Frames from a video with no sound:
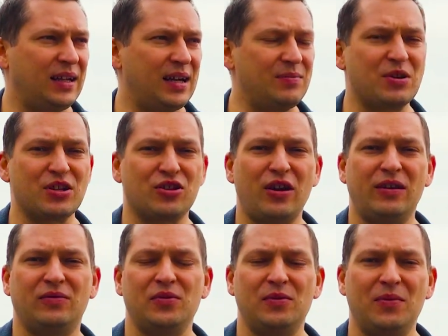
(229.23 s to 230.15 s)

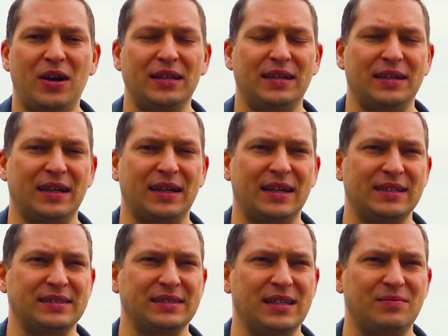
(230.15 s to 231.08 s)
обращают внимание как
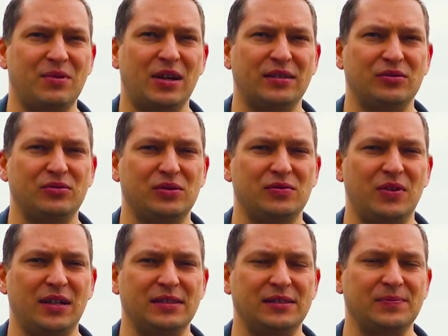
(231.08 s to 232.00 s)
раз на обратную
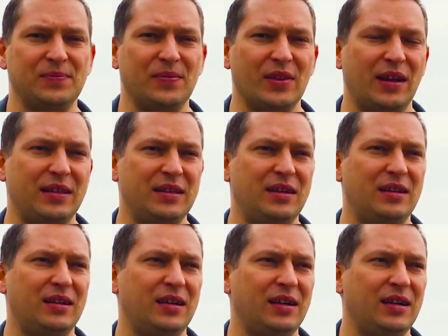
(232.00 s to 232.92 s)
связь.
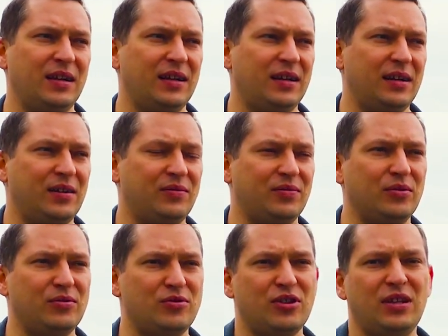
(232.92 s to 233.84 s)
Они
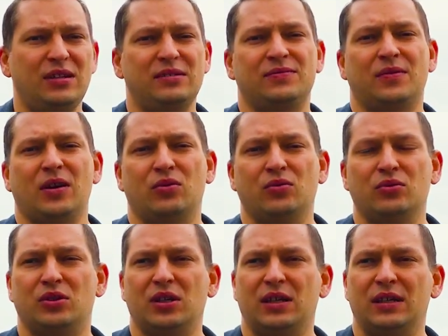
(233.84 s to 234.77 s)
включились в
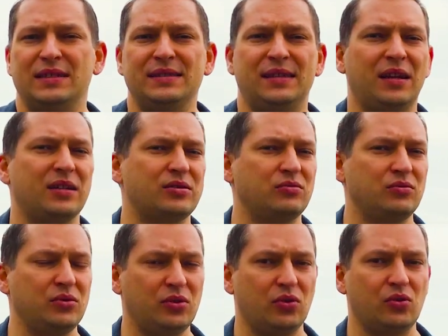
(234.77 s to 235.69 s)
какую-то
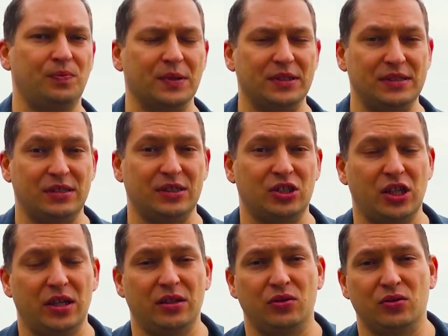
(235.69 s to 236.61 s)
интересную игру по
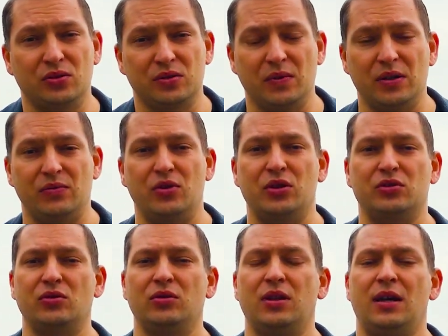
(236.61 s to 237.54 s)
достижению своего
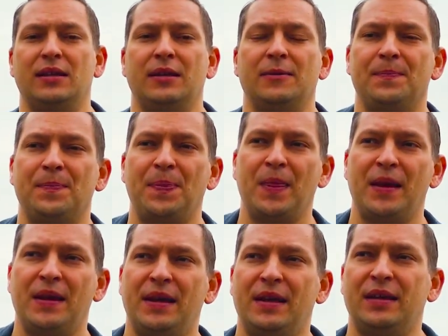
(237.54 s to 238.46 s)
результата,
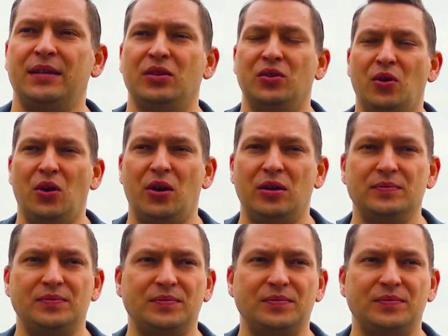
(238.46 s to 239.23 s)
но